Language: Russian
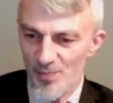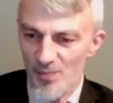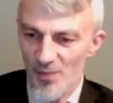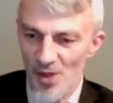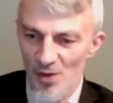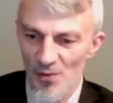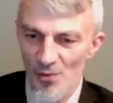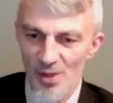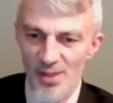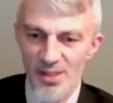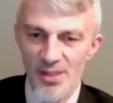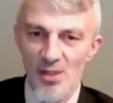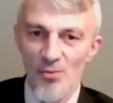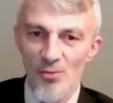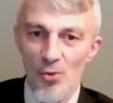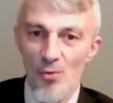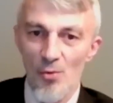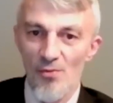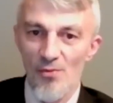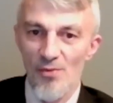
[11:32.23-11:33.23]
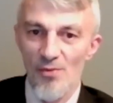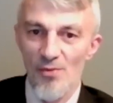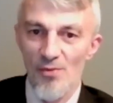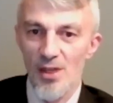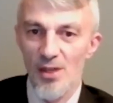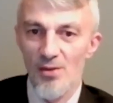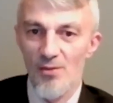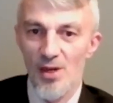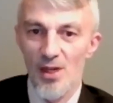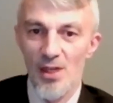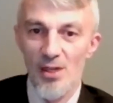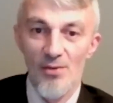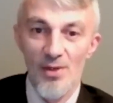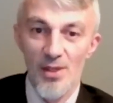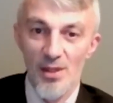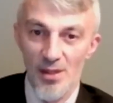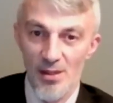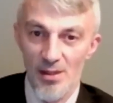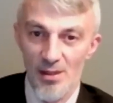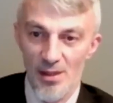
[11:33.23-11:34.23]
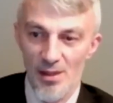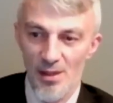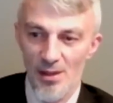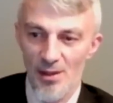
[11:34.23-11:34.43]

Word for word: в основном воевали военные,